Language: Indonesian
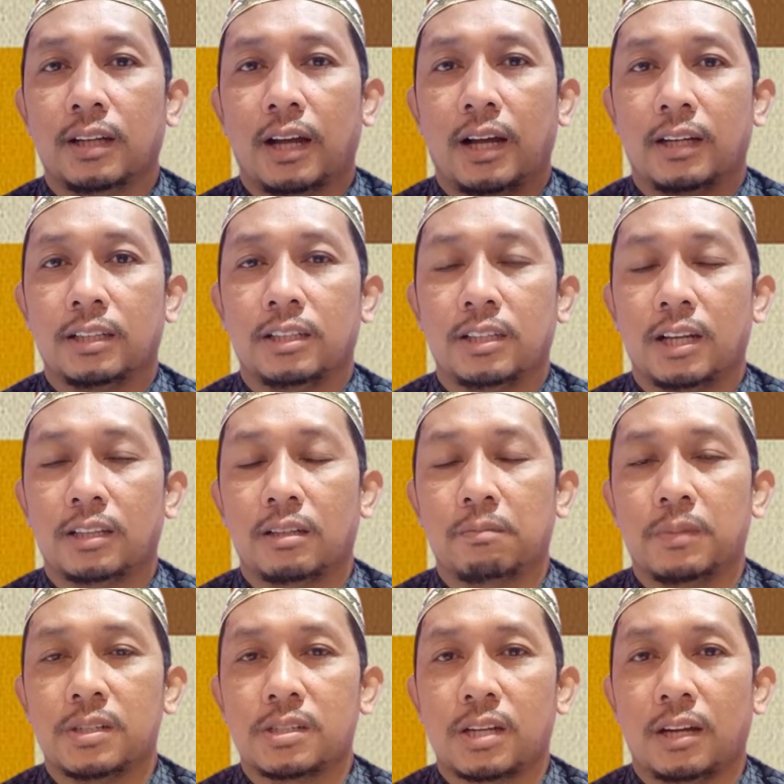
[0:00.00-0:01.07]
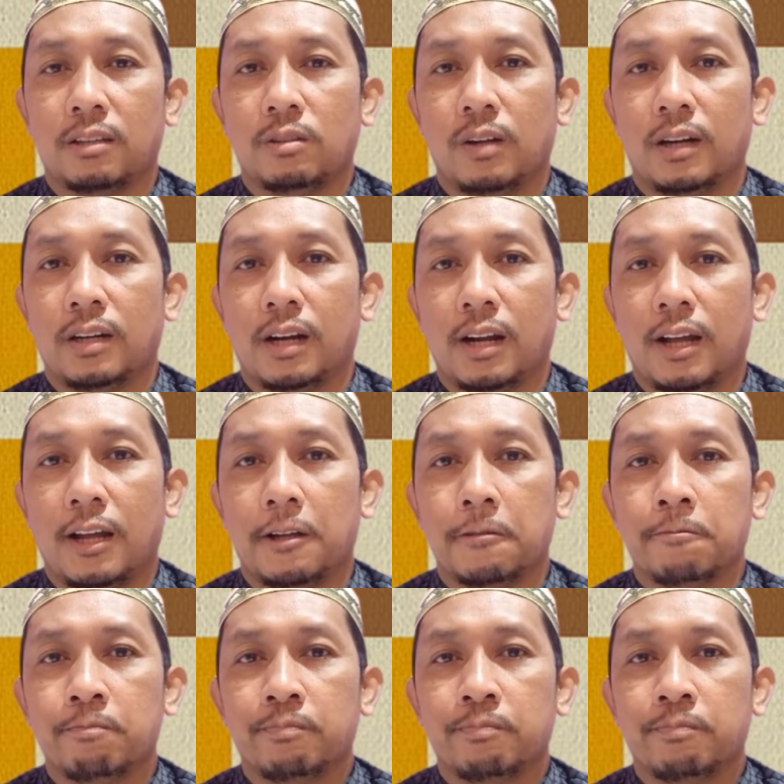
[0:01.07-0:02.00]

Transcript: artinya terpisah itu adalah